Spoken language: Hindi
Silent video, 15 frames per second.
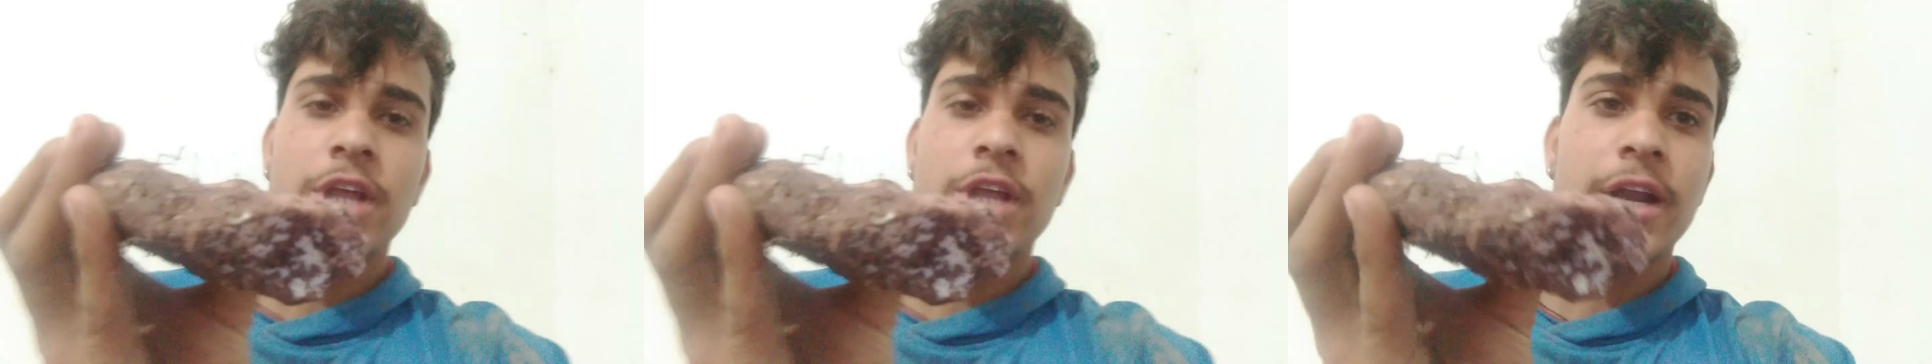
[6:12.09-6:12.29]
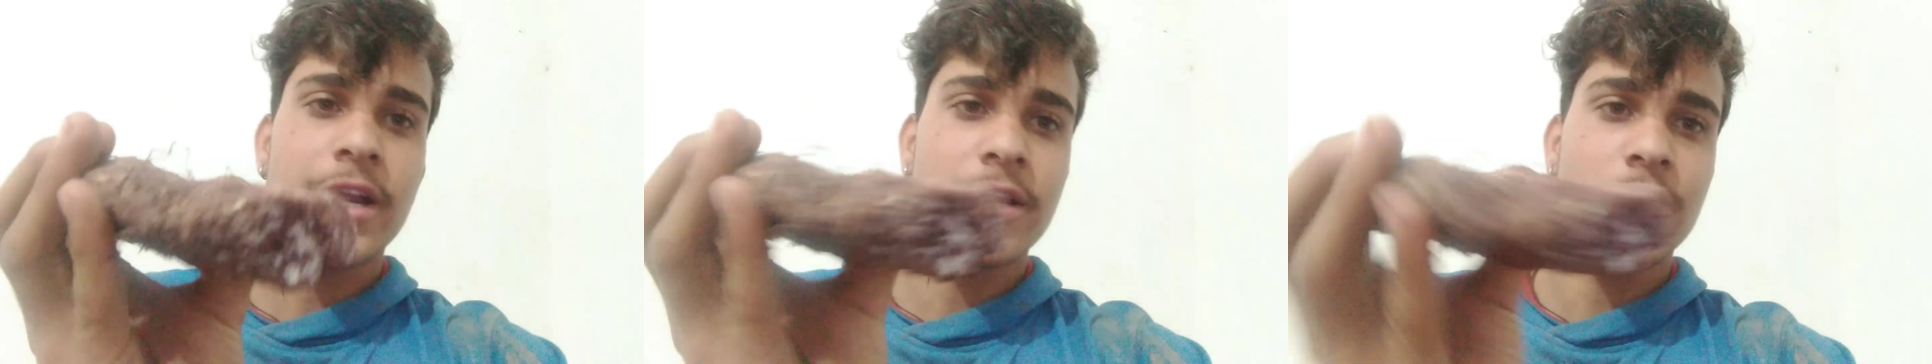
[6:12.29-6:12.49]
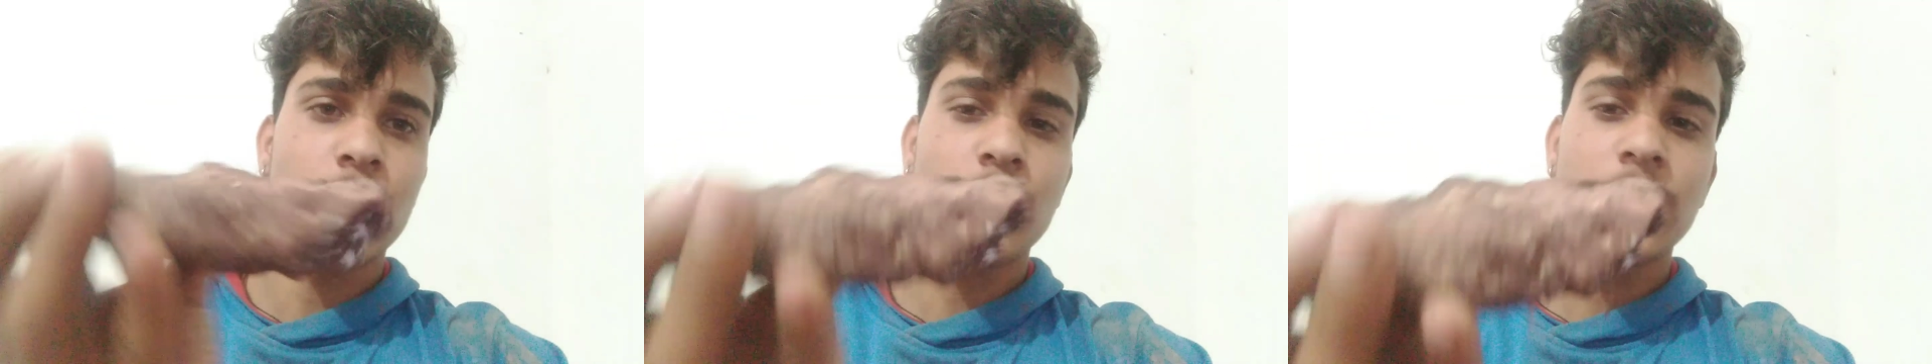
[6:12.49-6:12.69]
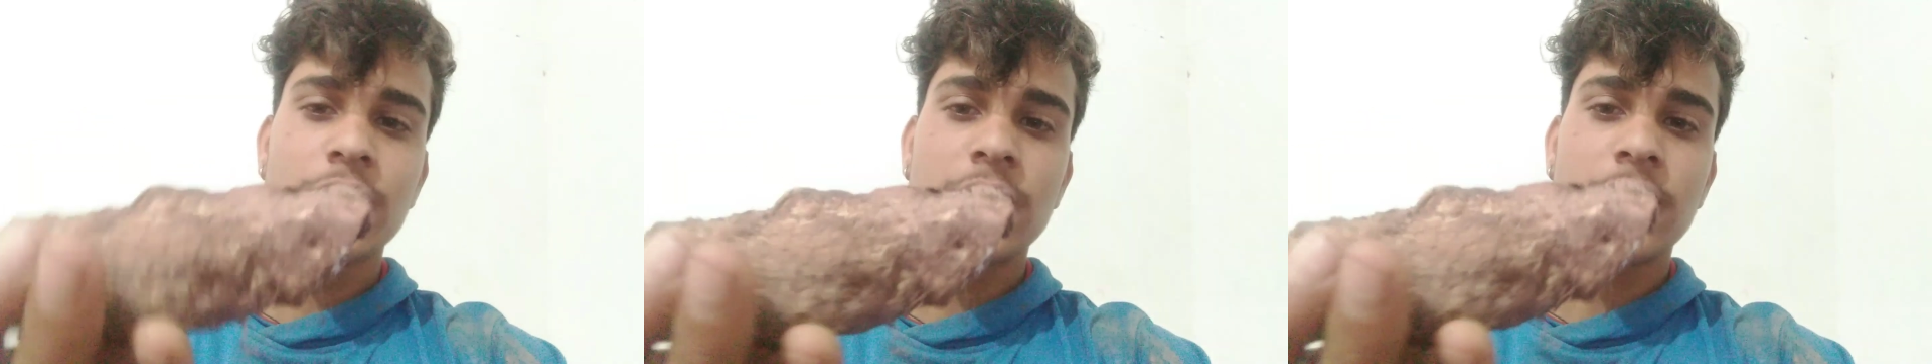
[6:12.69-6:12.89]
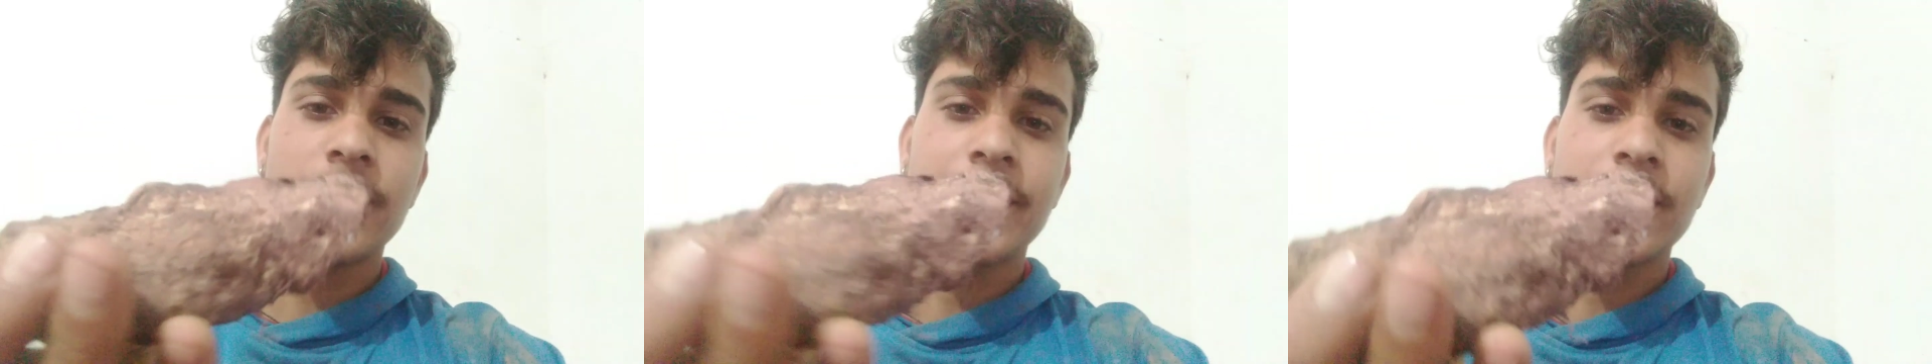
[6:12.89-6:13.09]
टेढ़ी दो
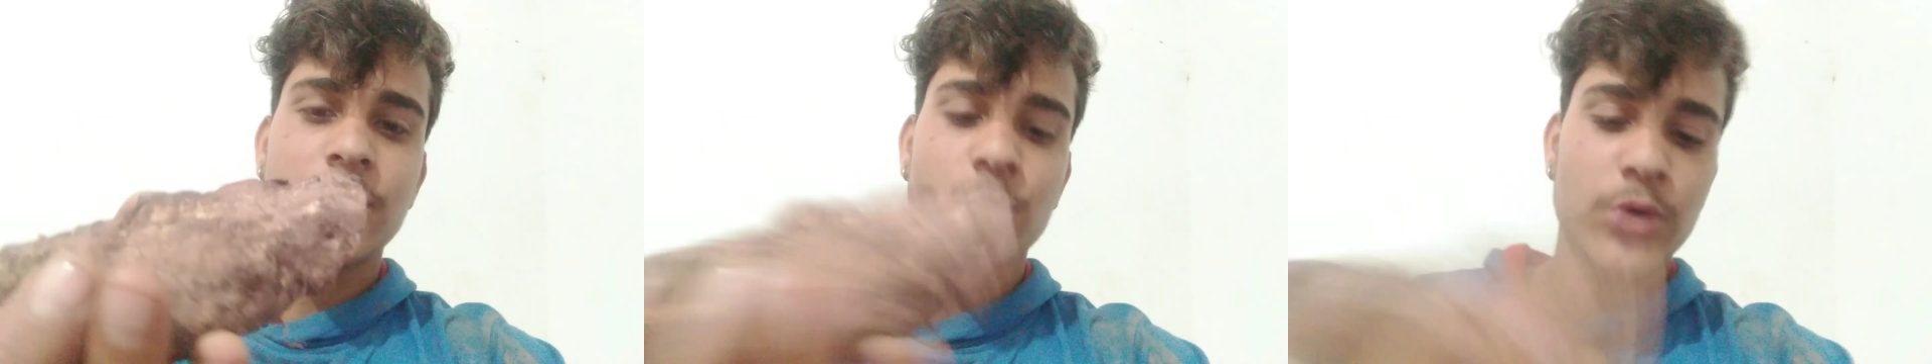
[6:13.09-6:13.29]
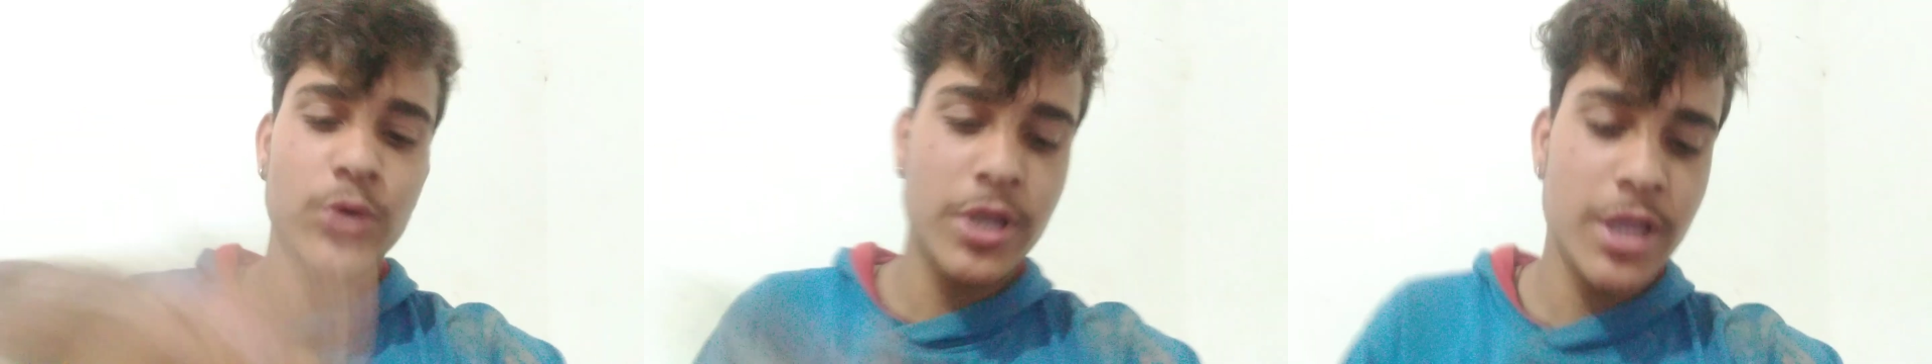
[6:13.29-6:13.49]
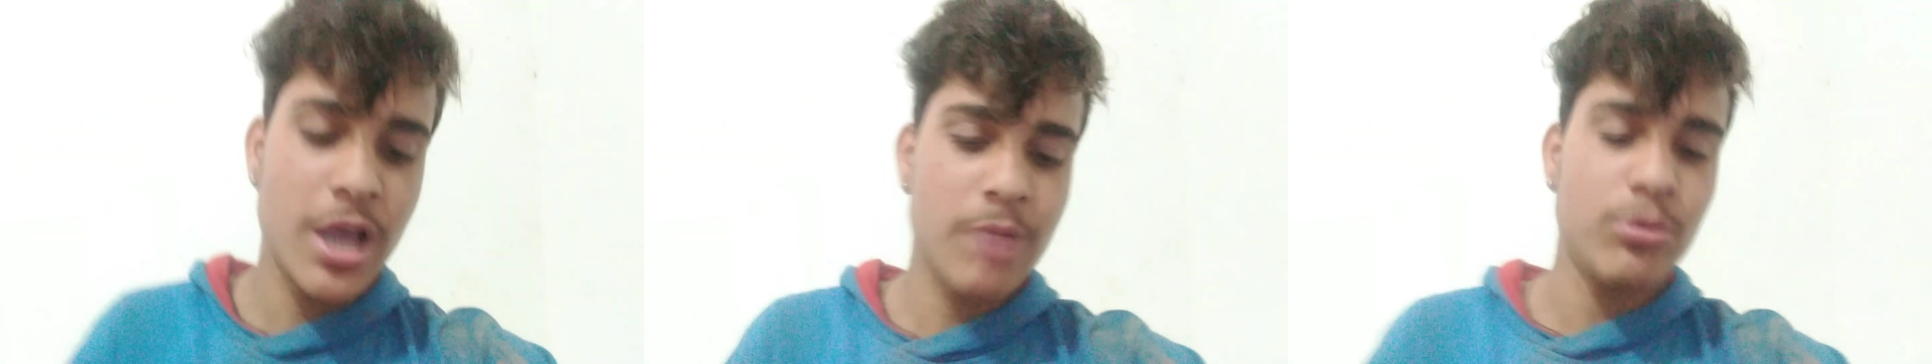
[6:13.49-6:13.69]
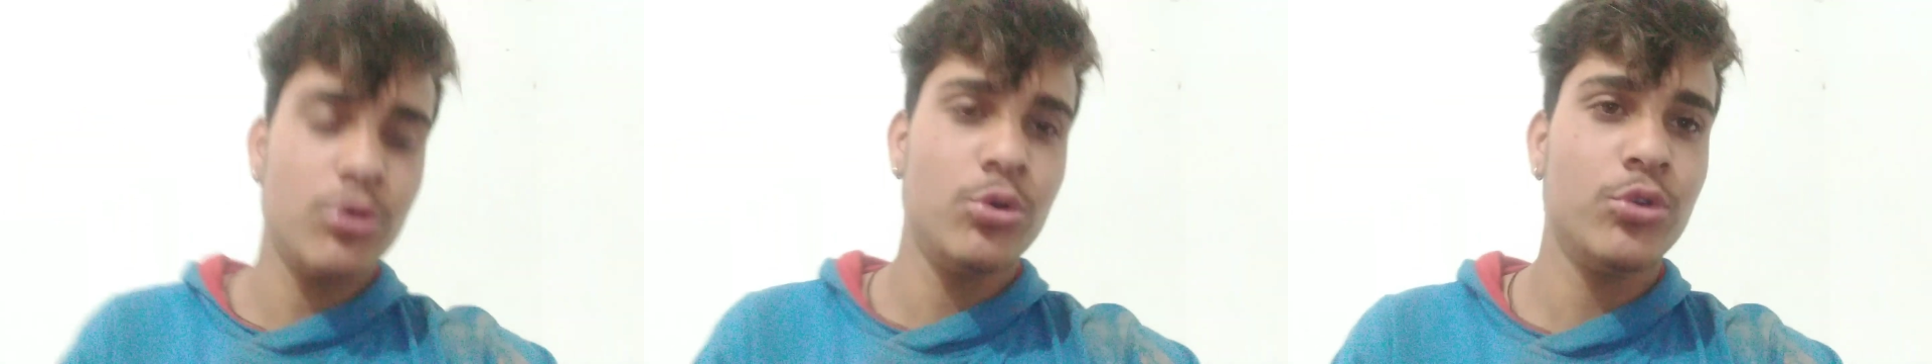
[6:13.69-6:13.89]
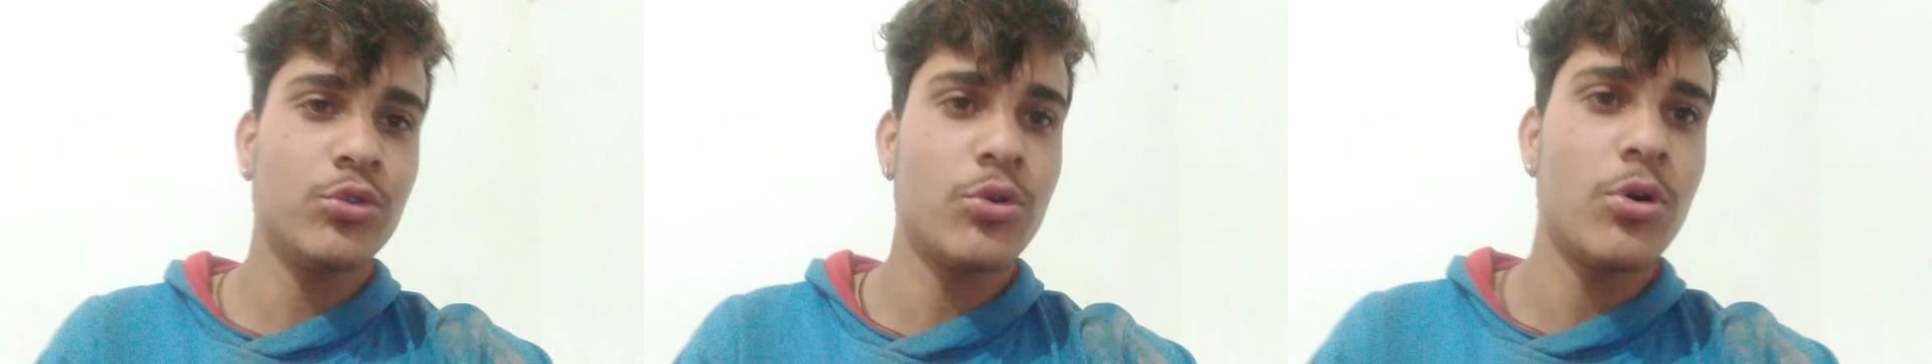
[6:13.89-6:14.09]
कि तलड़ी दो कि क्या
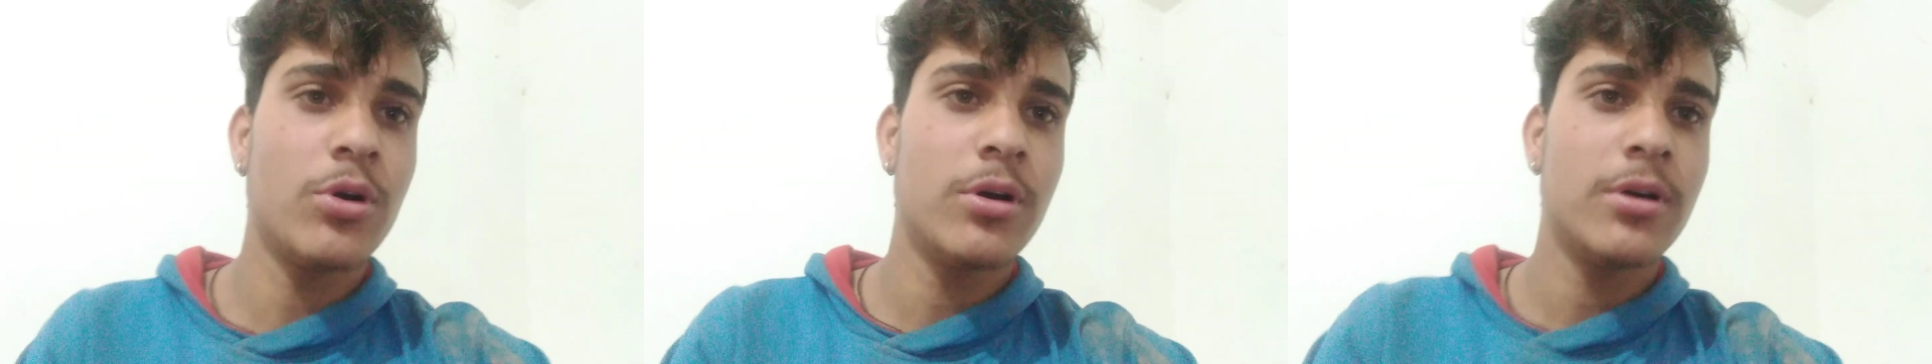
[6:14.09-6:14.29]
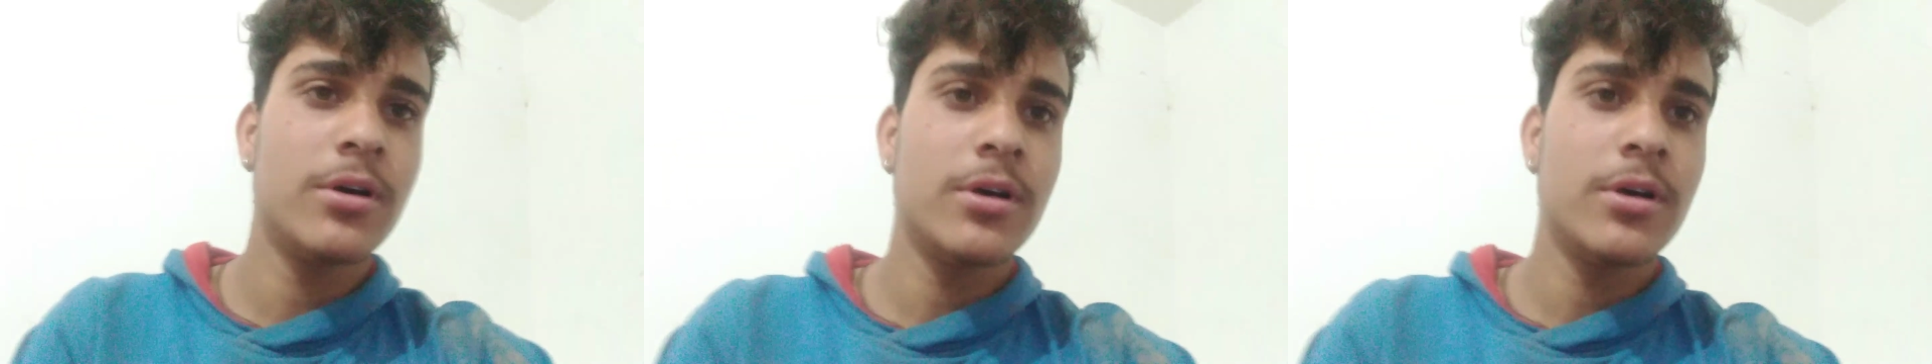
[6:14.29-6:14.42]
बोलू इसको